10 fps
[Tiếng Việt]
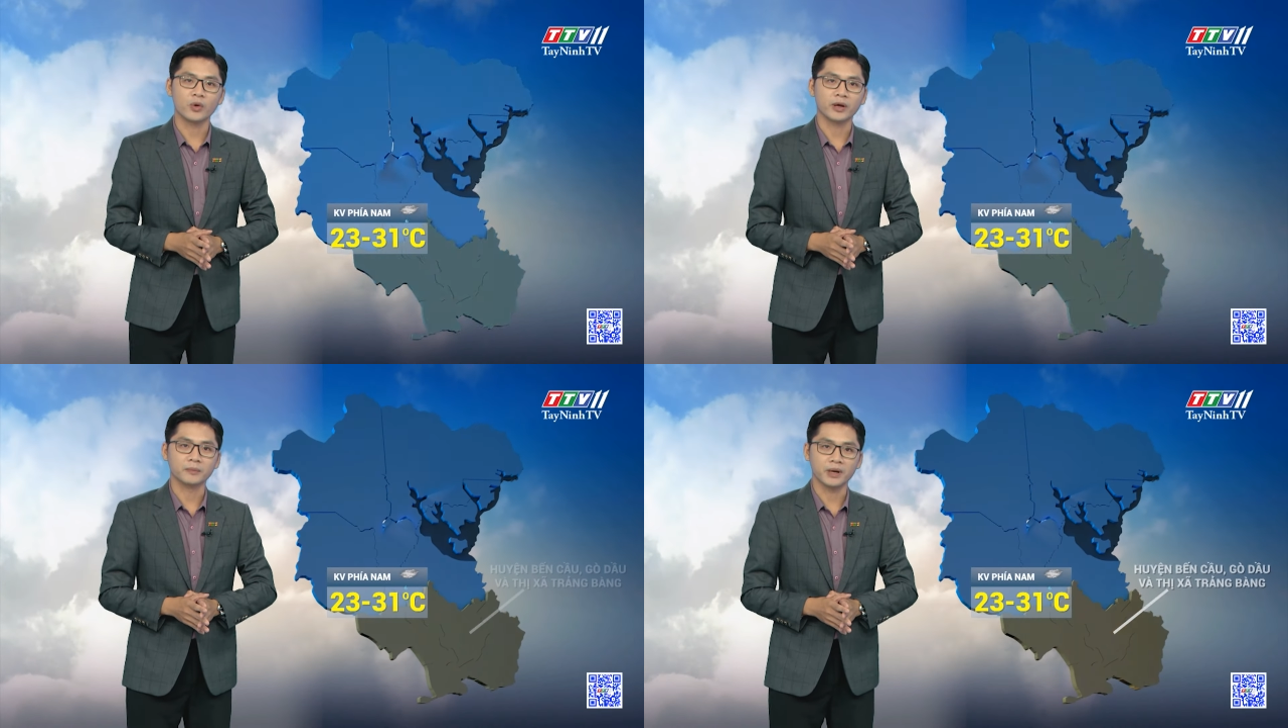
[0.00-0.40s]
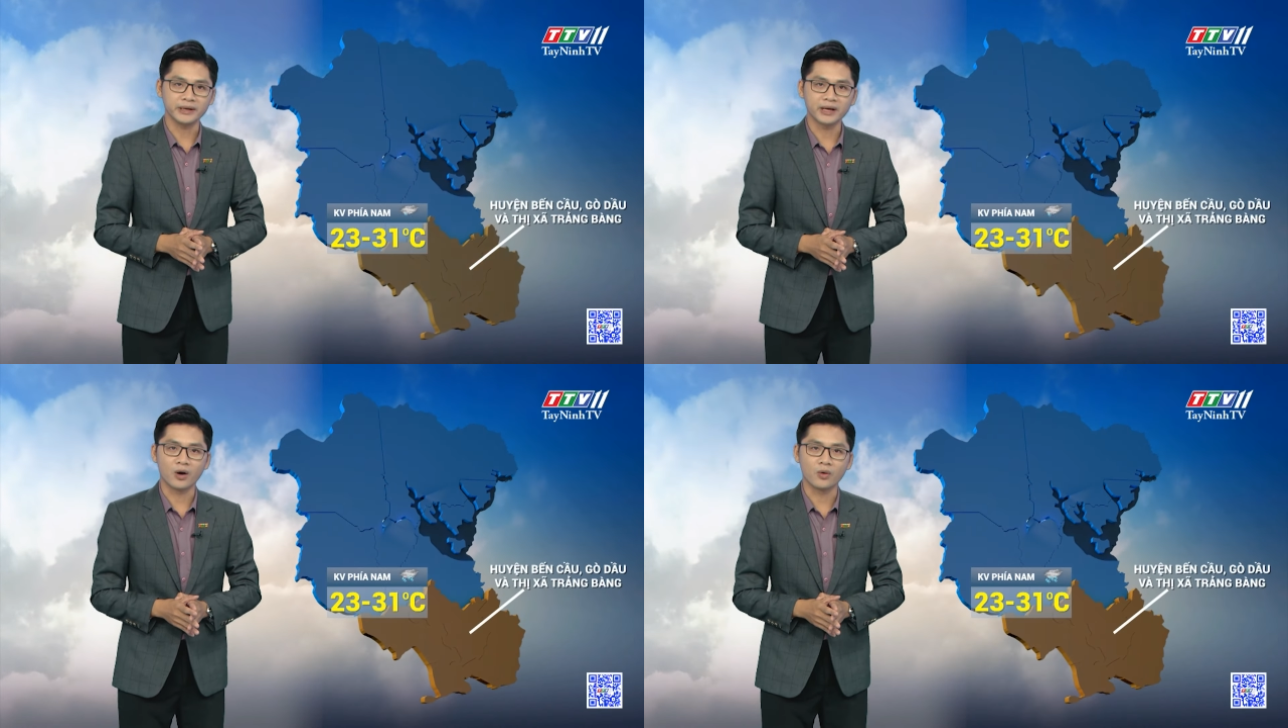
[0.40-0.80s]
huyện
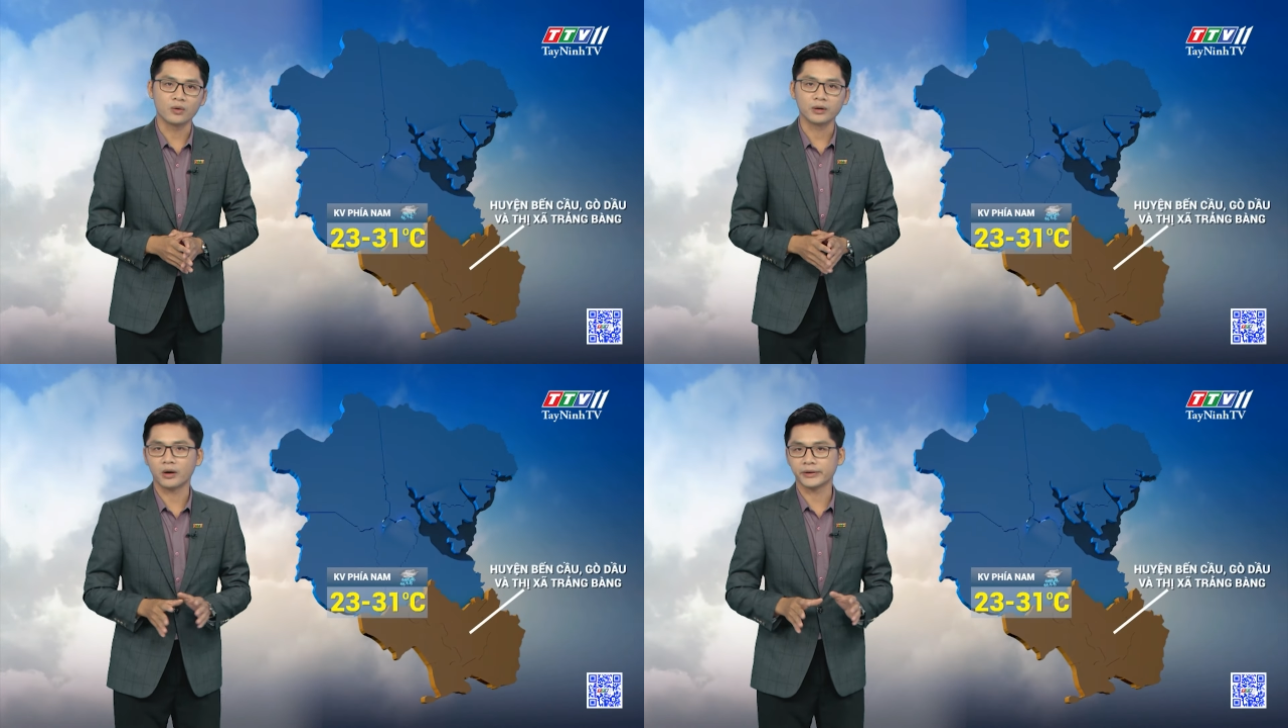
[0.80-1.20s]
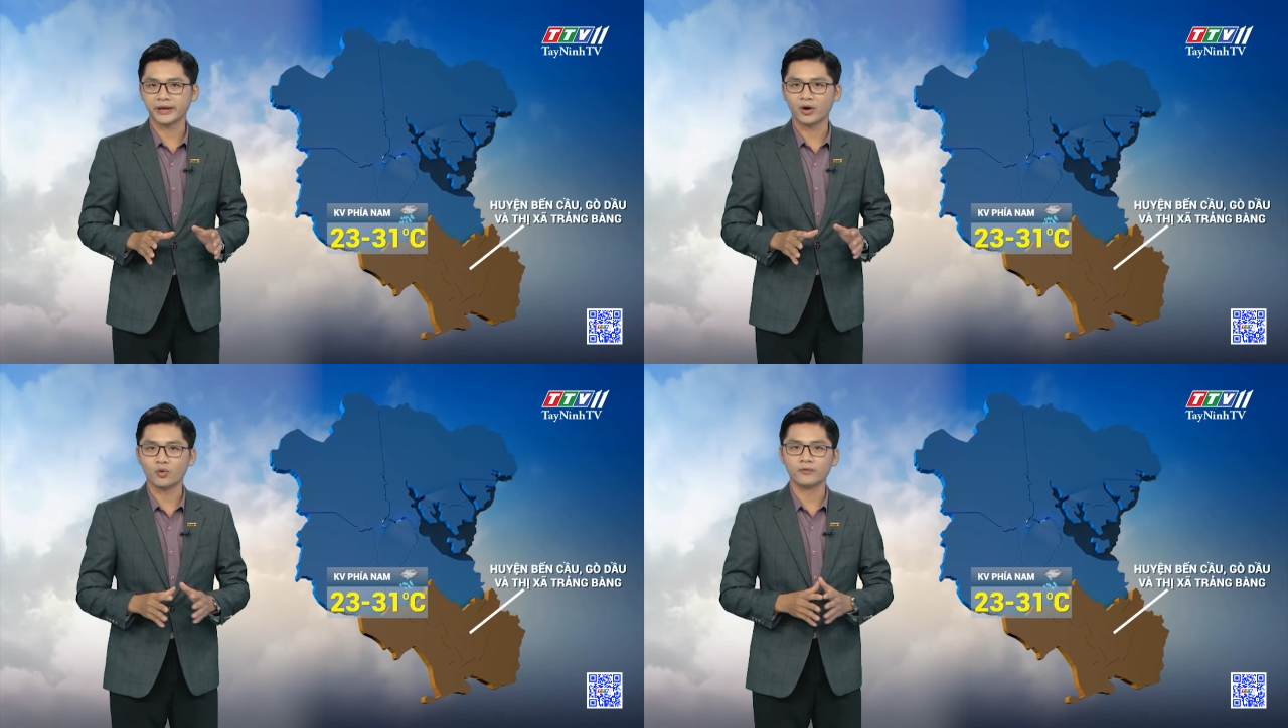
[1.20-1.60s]
Bến Cầu, Gò
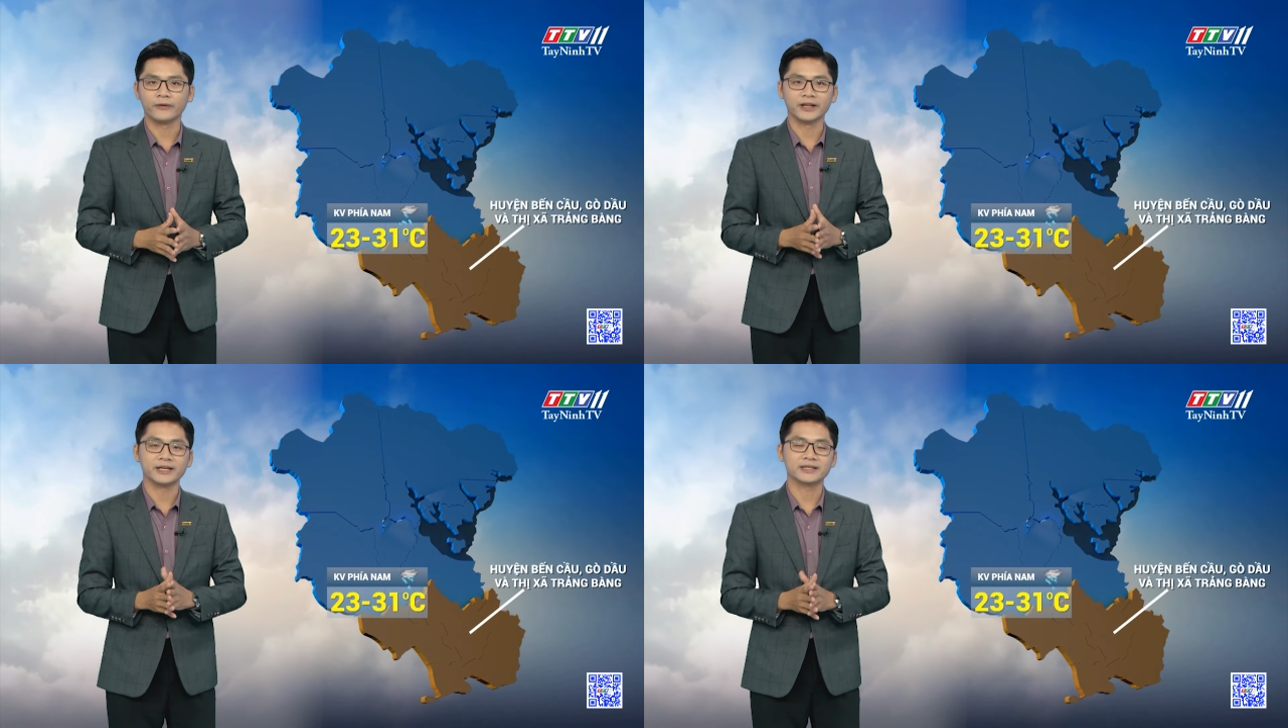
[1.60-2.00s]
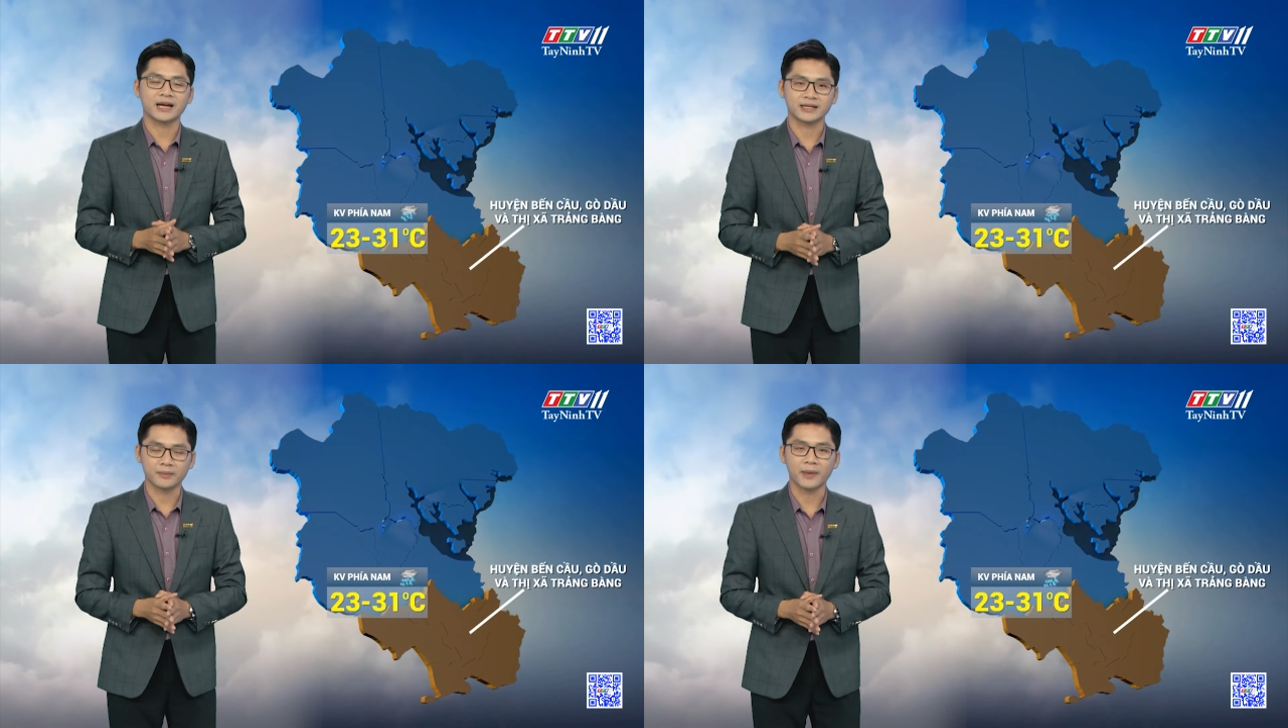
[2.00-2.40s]
Dầu và thị xã
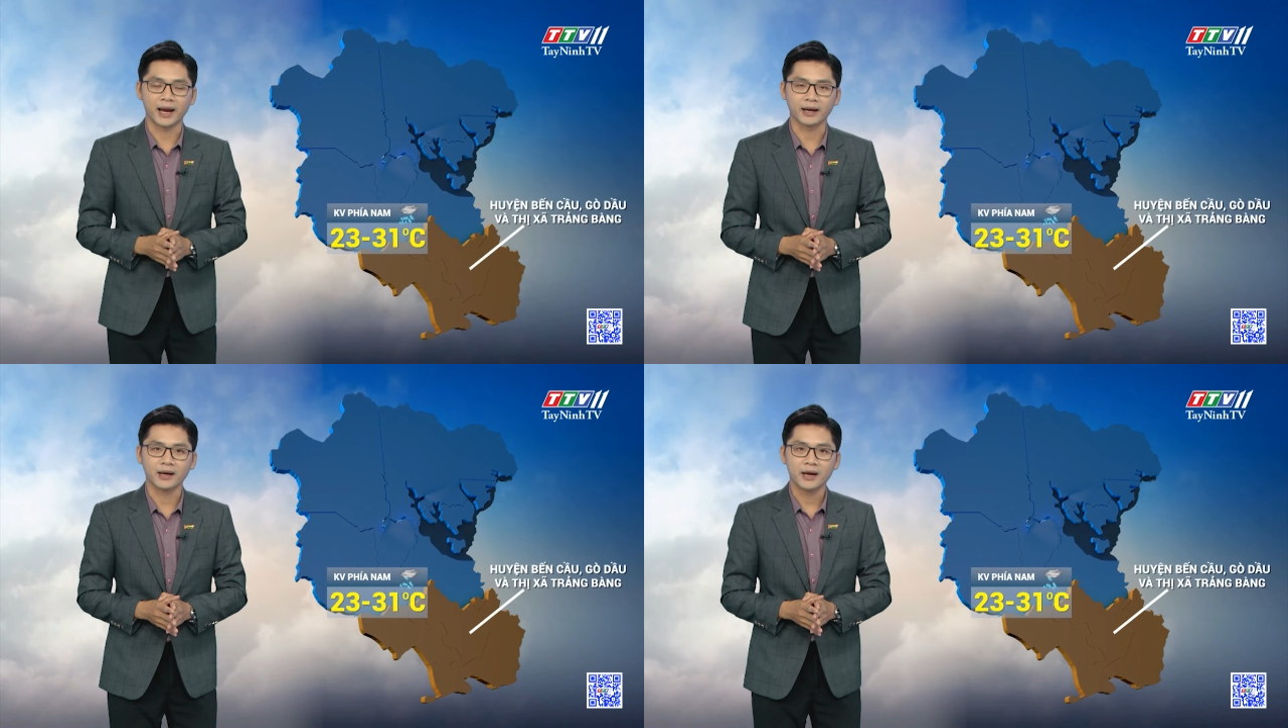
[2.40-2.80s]
Trảng Bàng,